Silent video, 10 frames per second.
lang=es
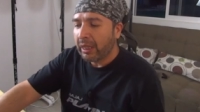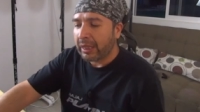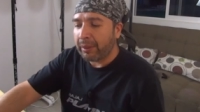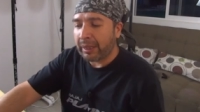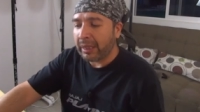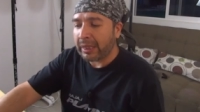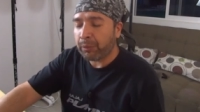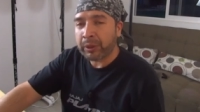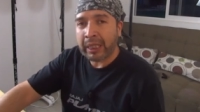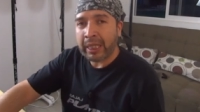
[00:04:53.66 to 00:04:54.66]

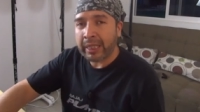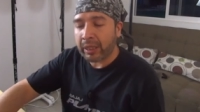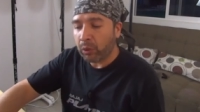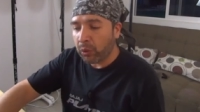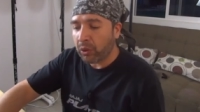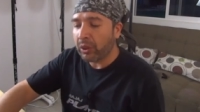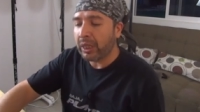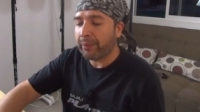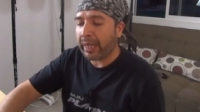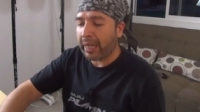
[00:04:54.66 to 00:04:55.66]
Necesitamos añadir uno
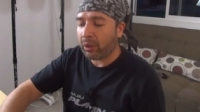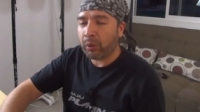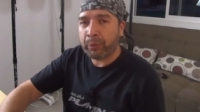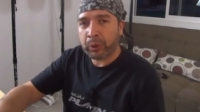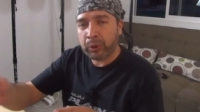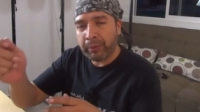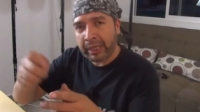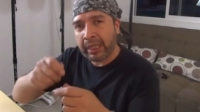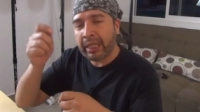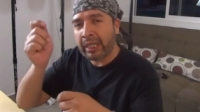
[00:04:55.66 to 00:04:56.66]
y bajarlo por su
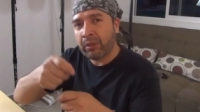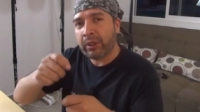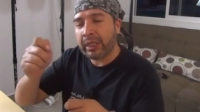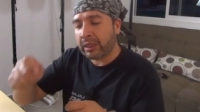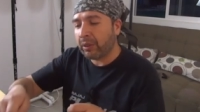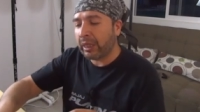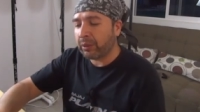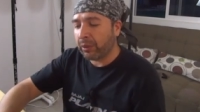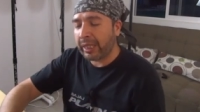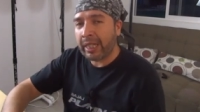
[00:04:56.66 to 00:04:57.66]
manguera, lo que es toda
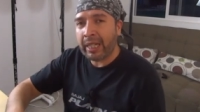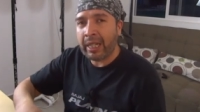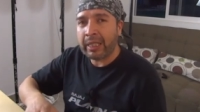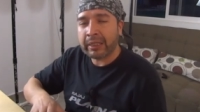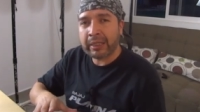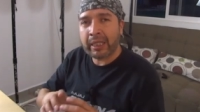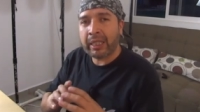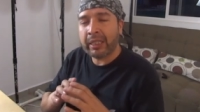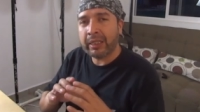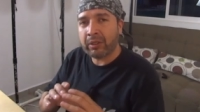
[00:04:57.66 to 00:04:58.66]
su guía,
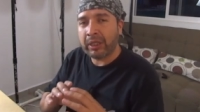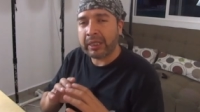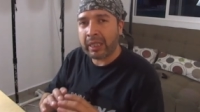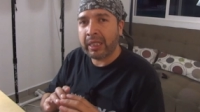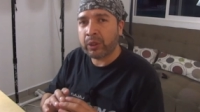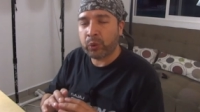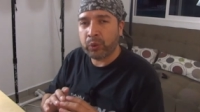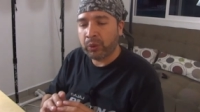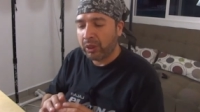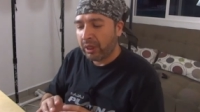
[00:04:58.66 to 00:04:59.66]
hasta donde sale
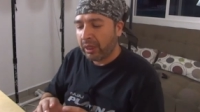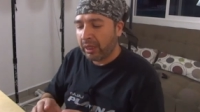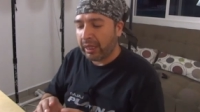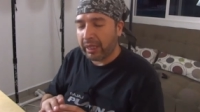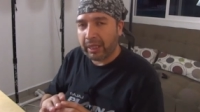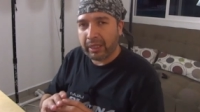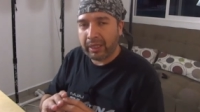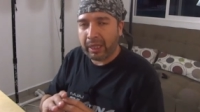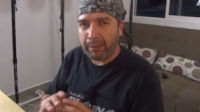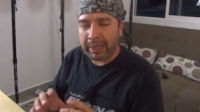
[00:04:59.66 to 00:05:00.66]
su, eh,
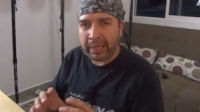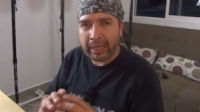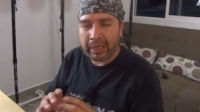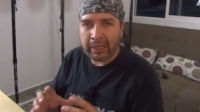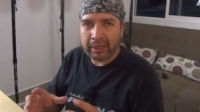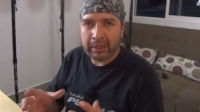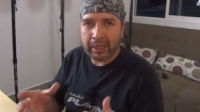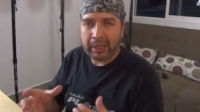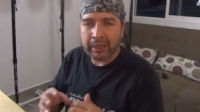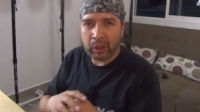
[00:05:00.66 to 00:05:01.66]
la manguera del,
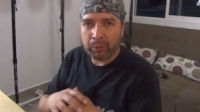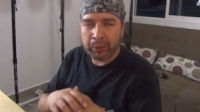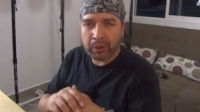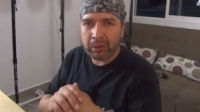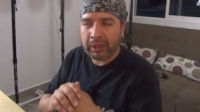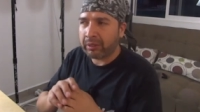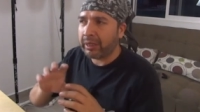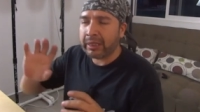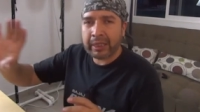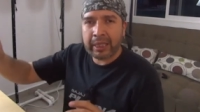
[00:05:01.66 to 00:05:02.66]
interruptor donde
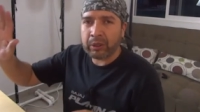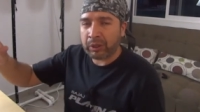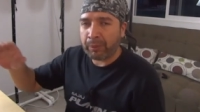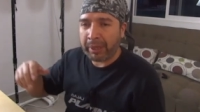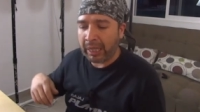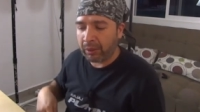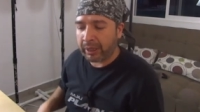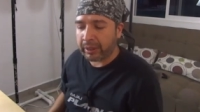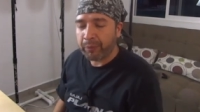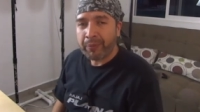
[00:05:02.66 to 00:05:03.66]
ustedes tienen sus
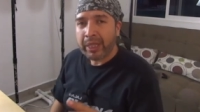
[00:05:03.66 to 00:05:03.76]
apagadores.